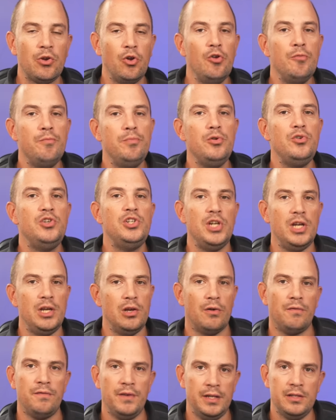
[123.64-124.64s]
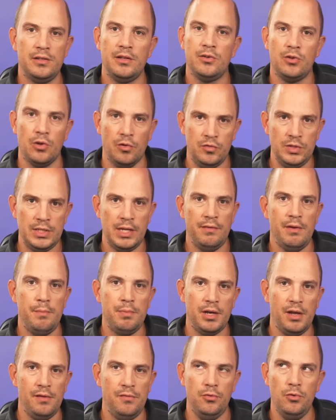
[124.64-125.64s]
que le budget, en fait, que vous avez
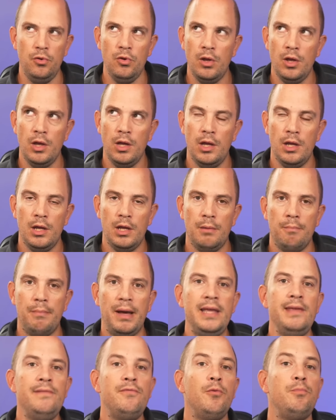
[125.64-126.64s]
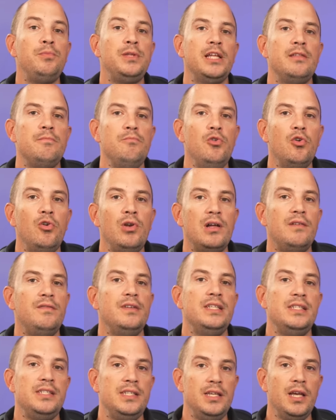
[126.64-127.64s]
prévu, bah, il vaut peut-être mieux
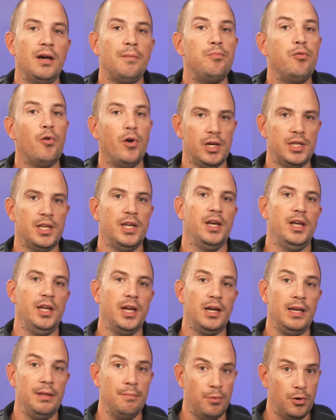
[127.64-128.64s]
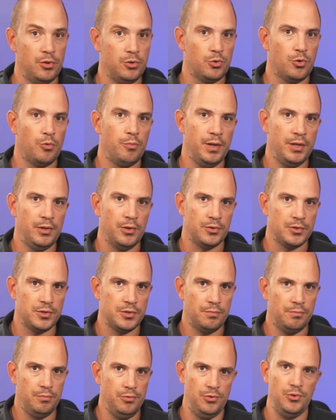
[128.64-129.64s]
l'investir pour acquérir les bonnes
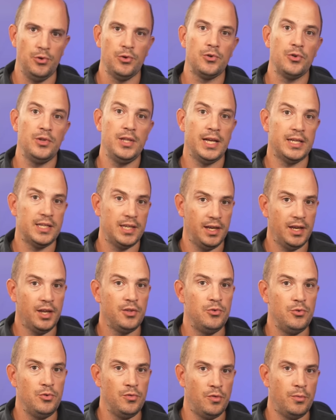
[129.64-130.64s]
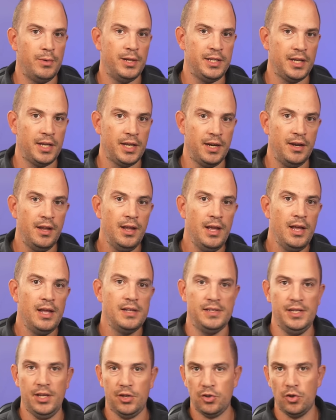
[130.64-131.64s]
compétences, plutôt que d'acquérir du nouveau matériel.
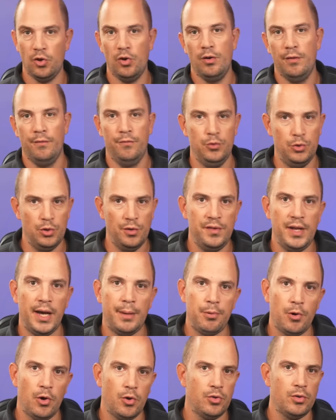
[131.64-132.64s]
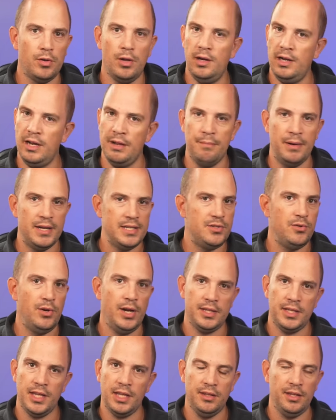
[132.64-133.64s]
C'est-à-dire que vous devez apprendre les bases de
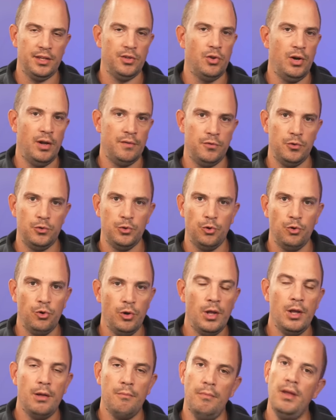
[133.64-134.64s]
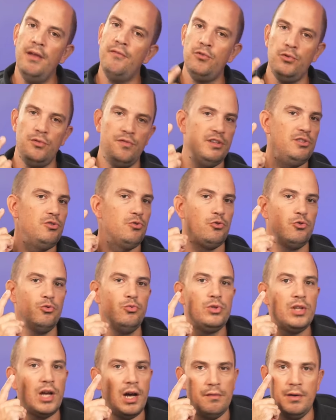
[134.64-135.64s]
la technique de la photo, mais vous devez
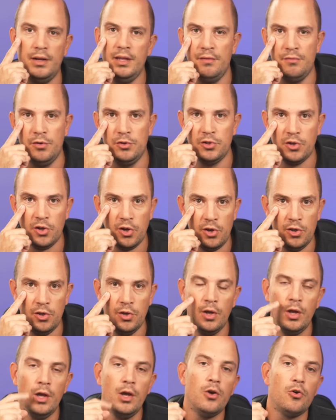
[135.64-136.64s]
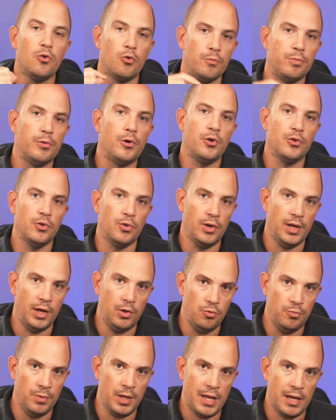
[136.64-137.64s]
surtout travailler votre œil, comprendre la
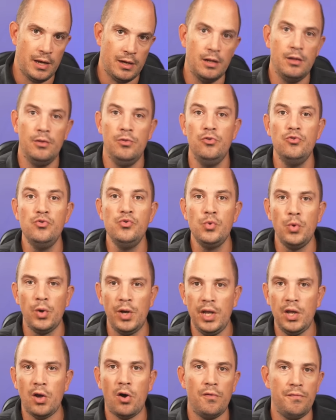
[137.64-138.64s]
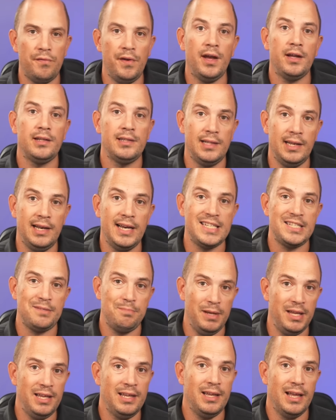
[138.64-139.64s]
lumière, nourrir en fait
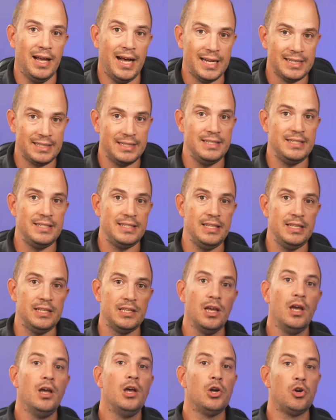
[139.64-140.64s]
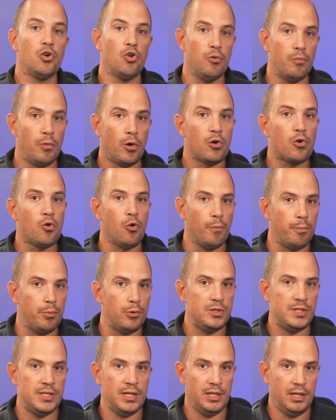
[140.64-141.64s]
l'aspect artistique, comment
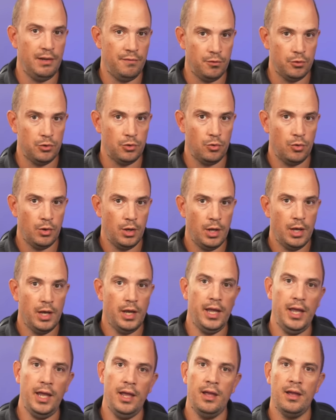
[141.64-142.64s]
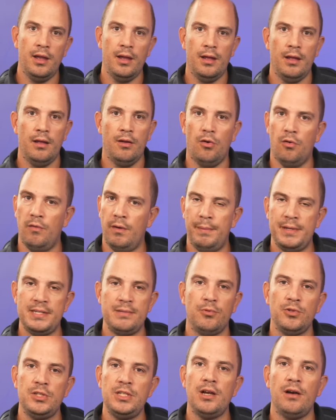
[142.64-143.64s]
composer des photos. Et on va pas
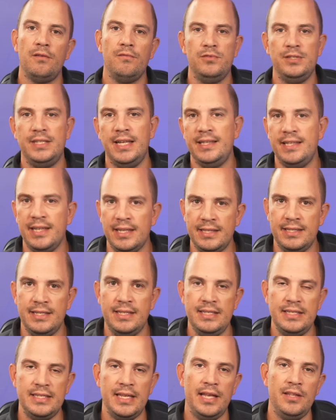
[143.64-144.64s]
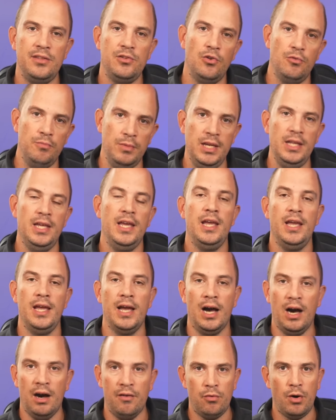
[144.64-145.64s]
se mentir, vous êtes des dizaines de milliers
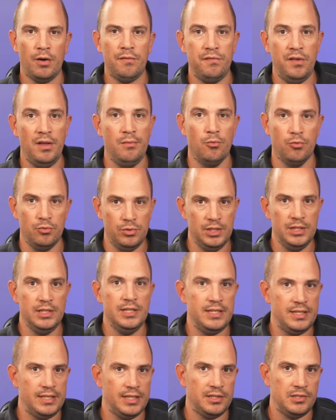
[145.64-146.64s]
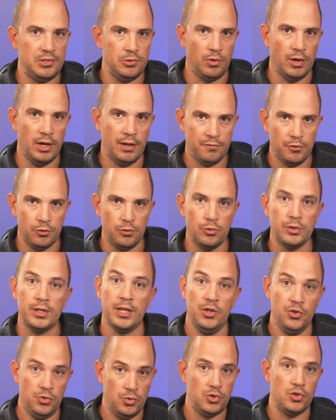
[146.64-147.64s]
à avoir fait mon initiation à la photo qui
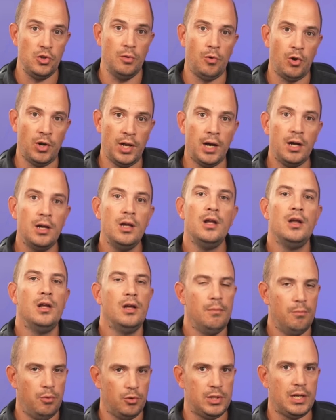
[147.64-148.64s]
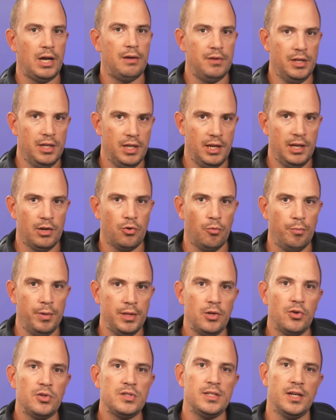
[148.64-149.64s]
est justement là pour travailler les
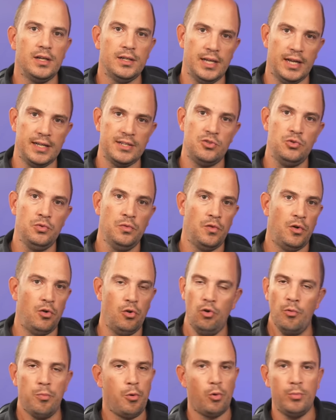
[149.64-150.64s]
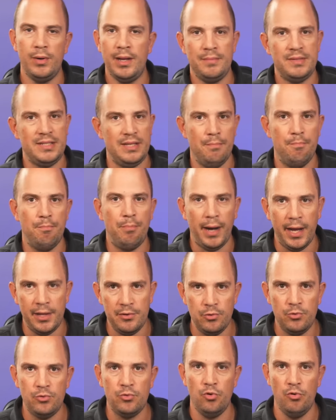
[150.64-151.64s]
compétences, hein, car souvent le problème c'est pas
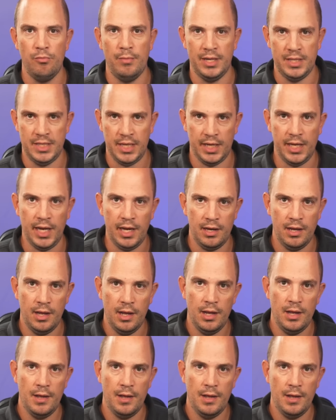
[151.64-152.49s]
du tout le matériel.